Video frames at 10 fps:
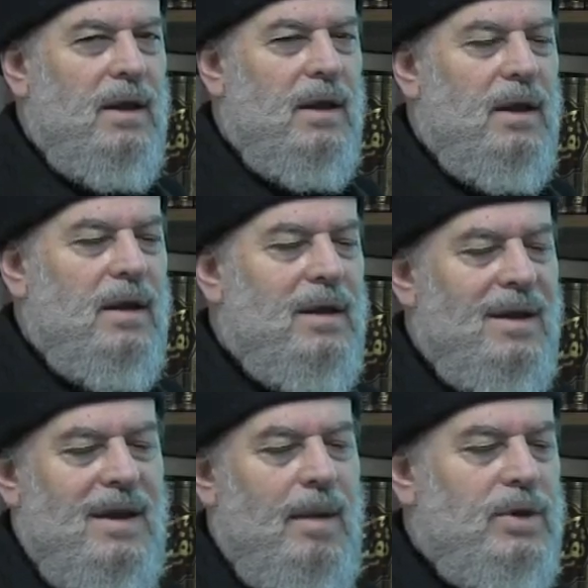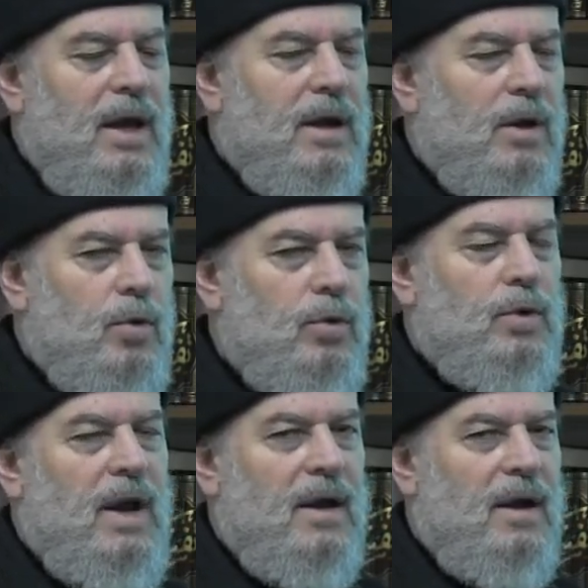آه، لابد أن يكون
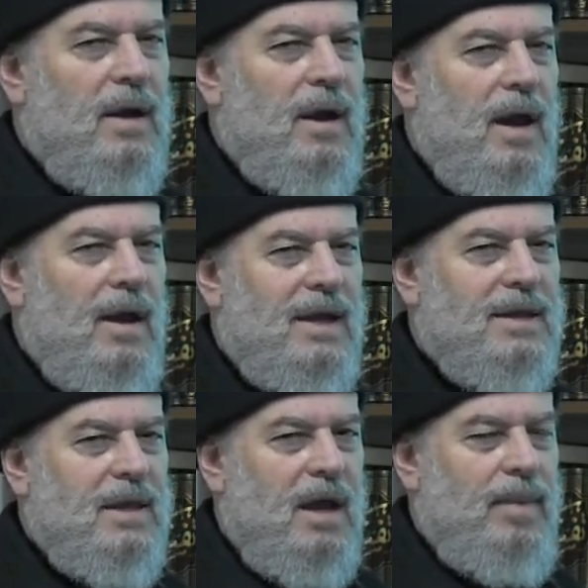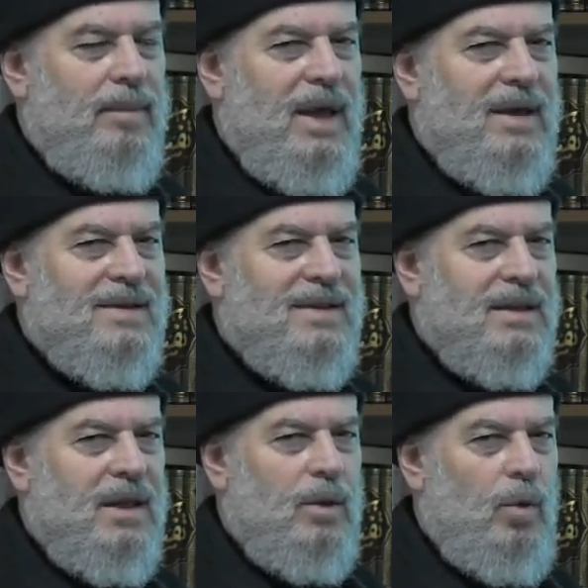هناك آه، العدد
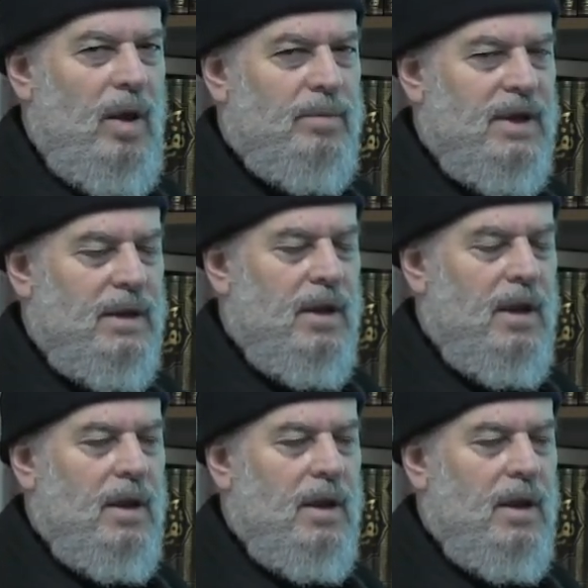456